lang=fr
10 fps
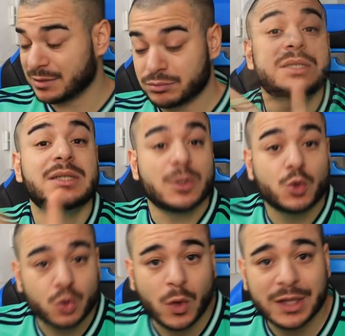si c'est
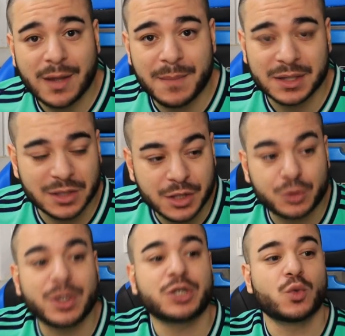le choix de la personne et
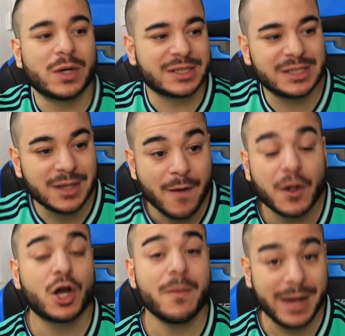tu l'as choisi
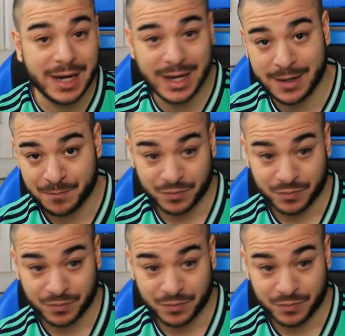comme elle est,